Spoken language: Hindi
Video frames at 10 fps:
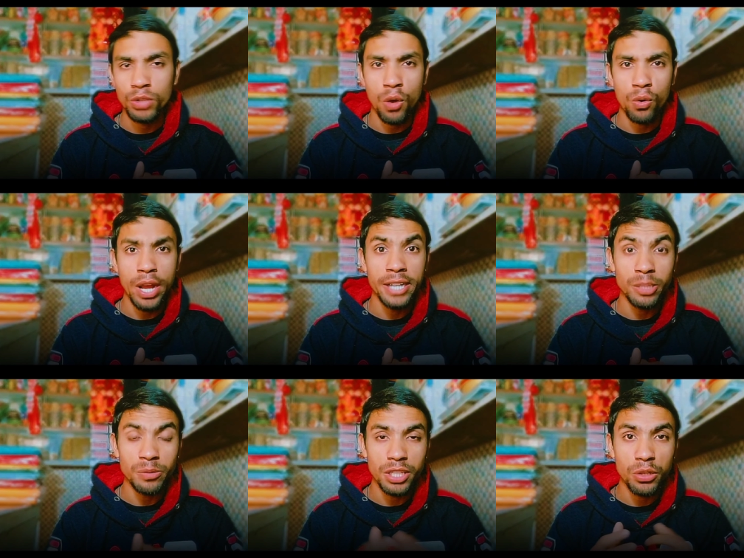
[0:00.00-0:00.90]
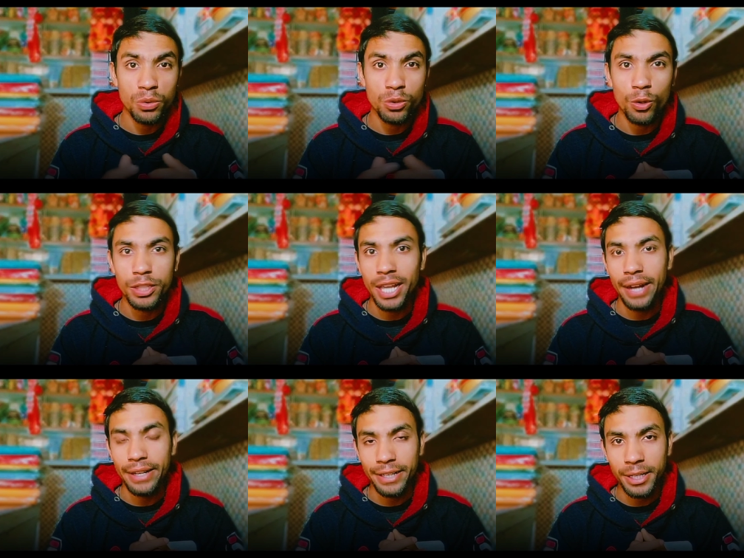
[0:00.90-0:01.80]
सुना होगा एंड सबसे ज्यादा यूज होती
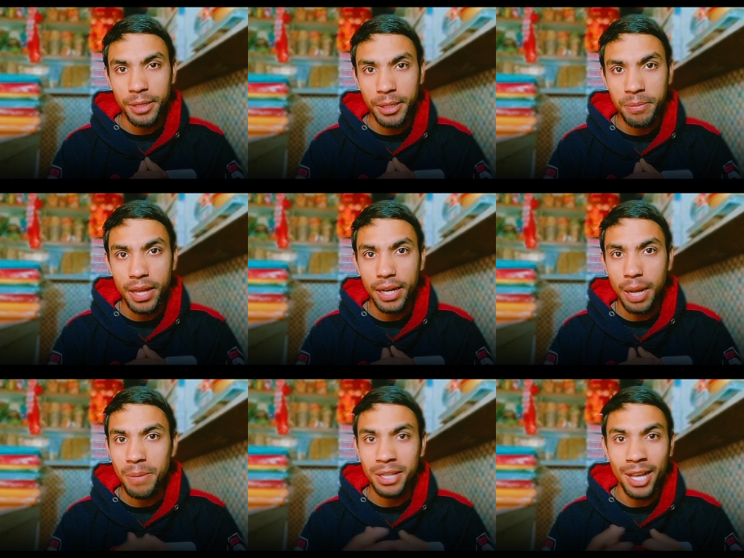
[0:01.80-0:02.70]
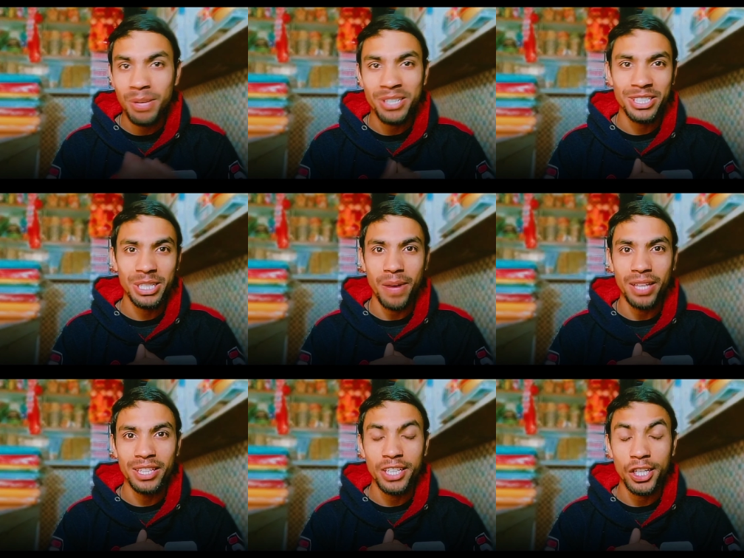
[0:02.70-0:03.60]
है एडिटिंग की अब मैं काइन मास्टर की
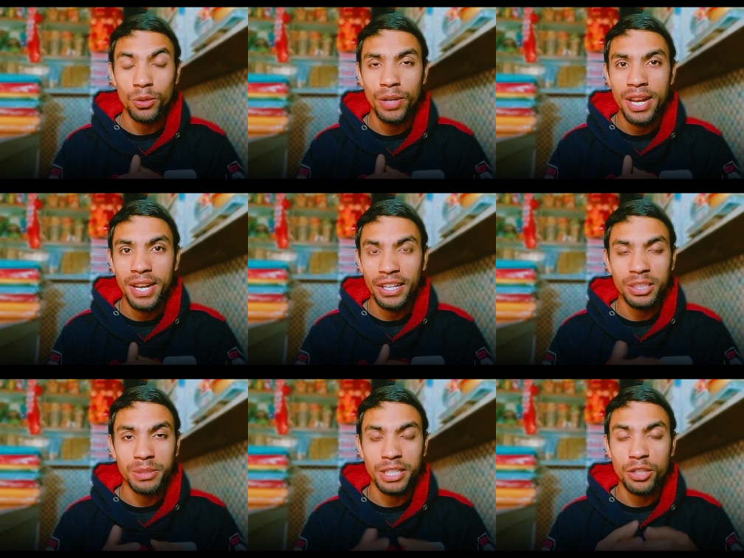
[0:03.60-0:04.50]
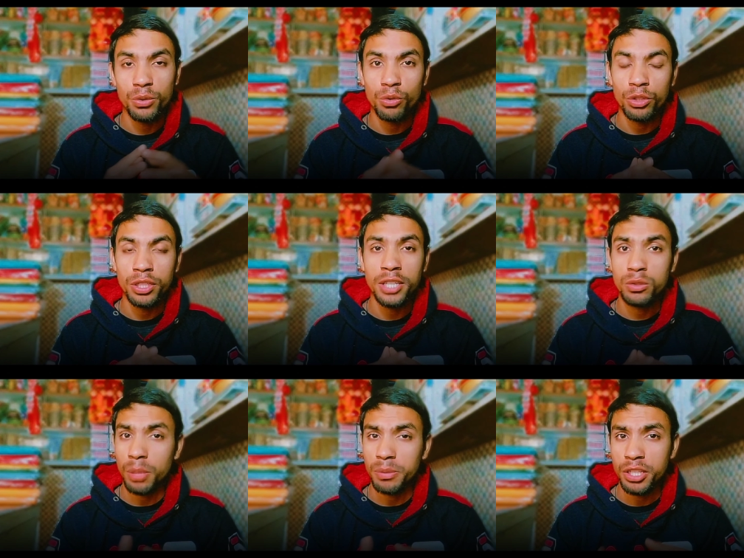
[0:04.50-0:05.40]
बात नहीं कर रहा हूँ लेकिन सबसे ज्यादा यूज होती
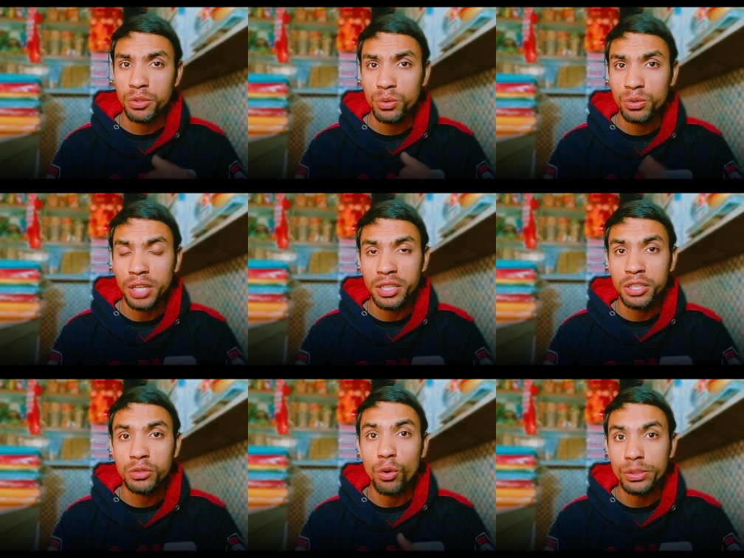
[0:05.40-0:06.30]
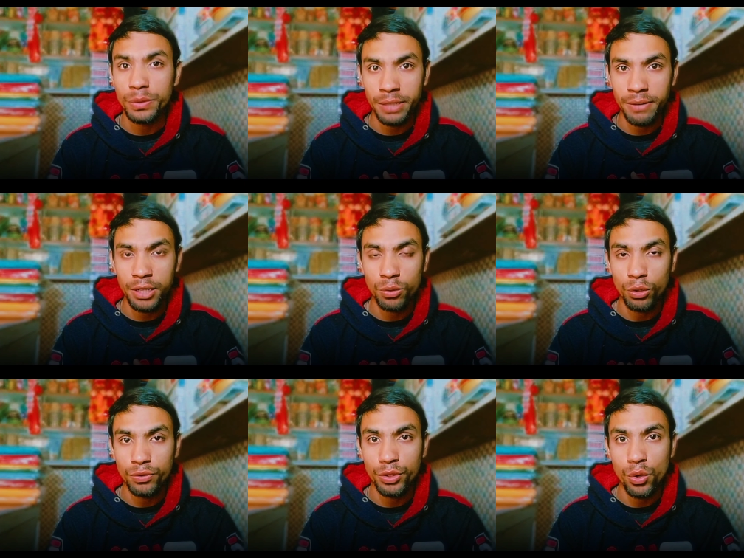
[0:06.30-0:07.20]
है सबसे ज्यादा यूज करते हैं सोर्स बनाने वाले
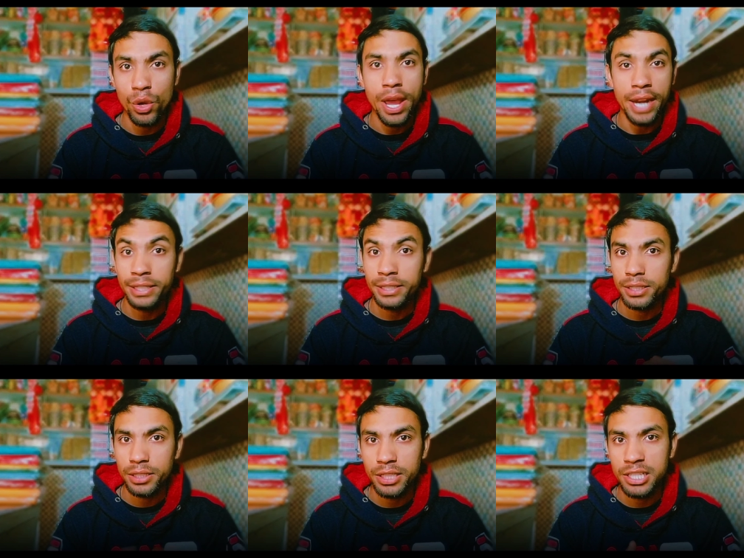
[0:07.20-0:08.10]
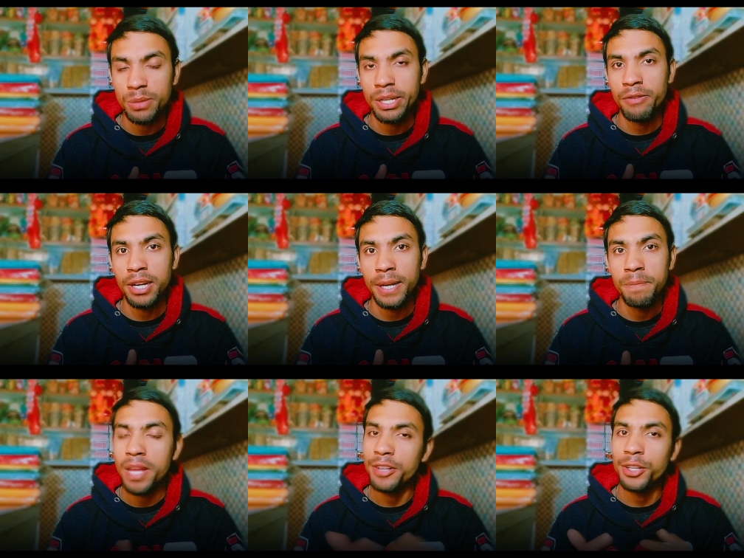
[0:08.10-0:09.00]
सोर्स वीडियो एंड रील्स बनाने वाले
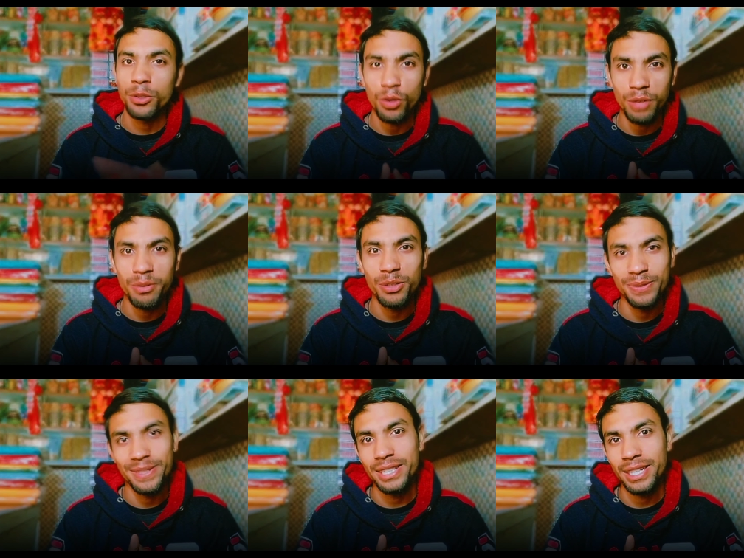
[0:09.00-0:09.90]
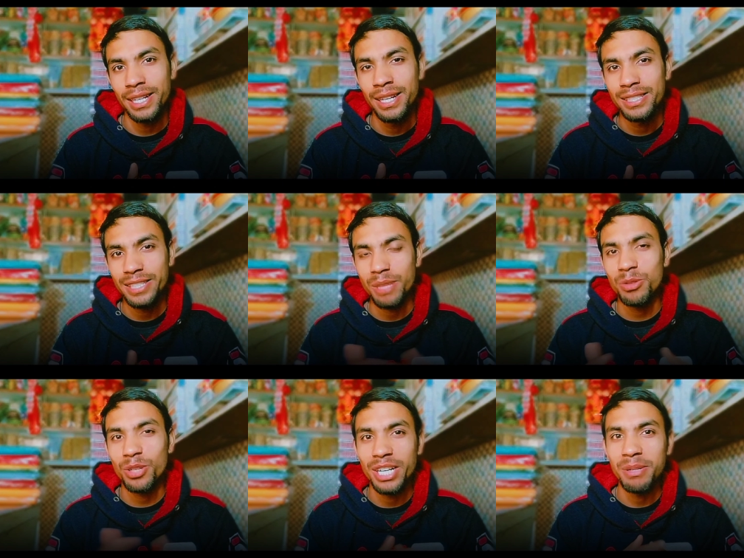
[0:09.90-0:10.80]
एंड टिकटॉकर भी यूज करते हैं शायद
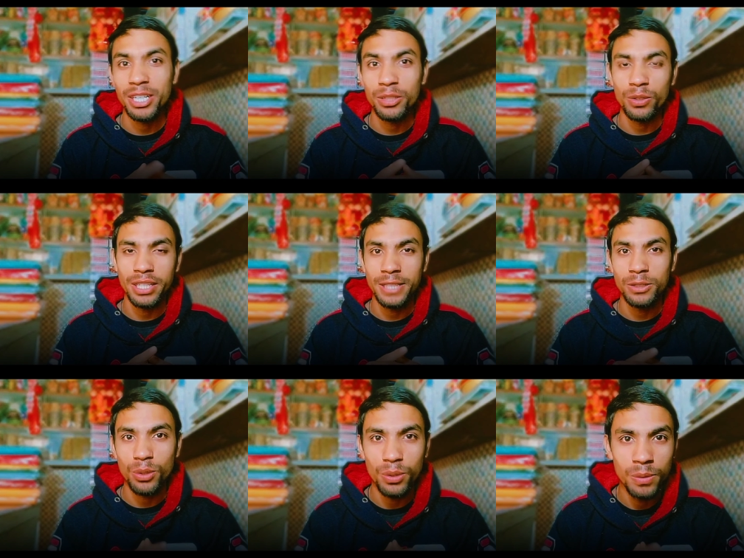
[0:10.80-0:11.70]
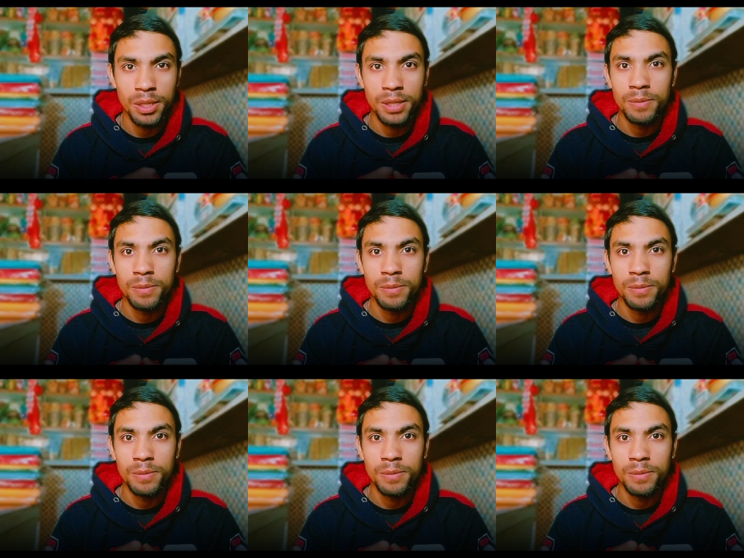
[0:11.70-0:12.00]
अब तो इंडिया में टिकटॉक नहीं है तो